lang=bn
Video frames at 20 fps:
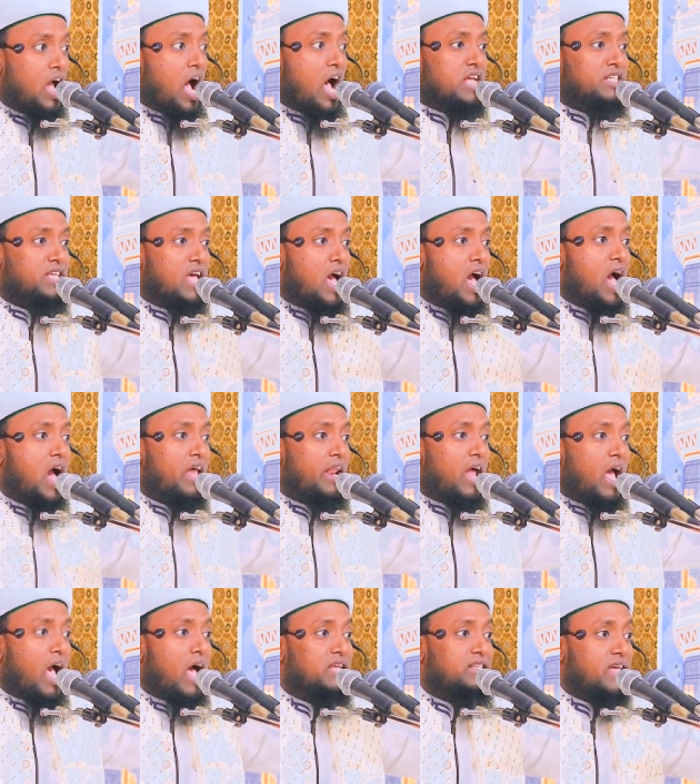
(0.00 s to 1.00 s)
হাজার
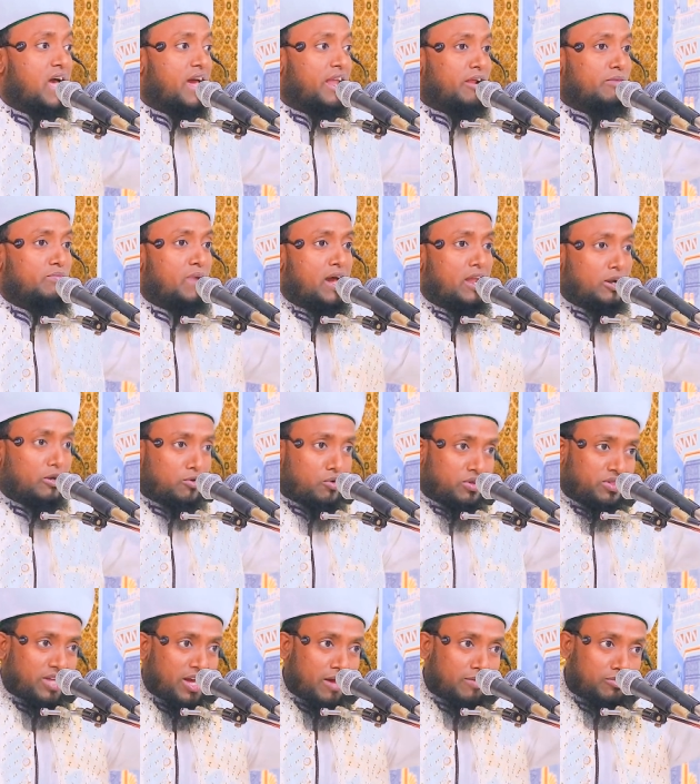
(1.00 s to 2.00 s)
হাজার বার
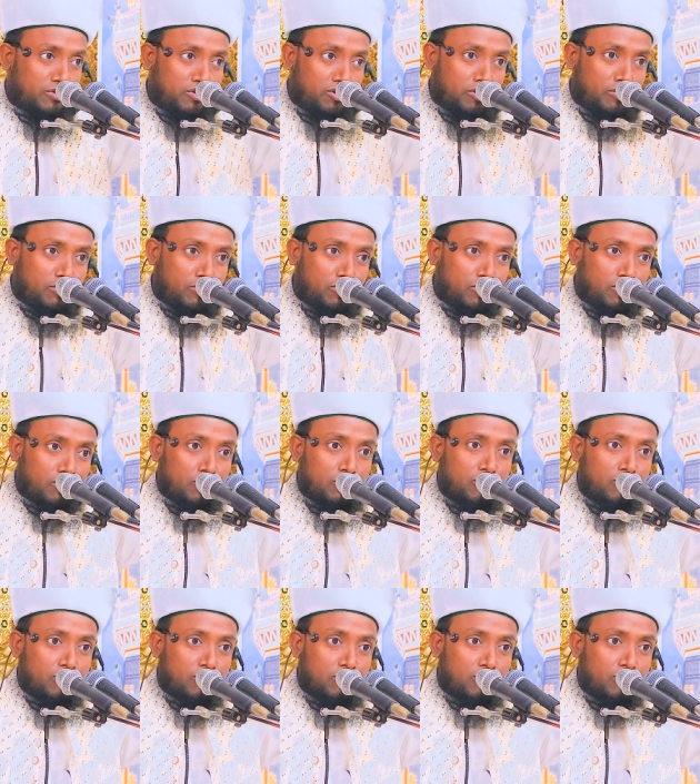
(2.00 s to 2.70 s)
কথা বলবো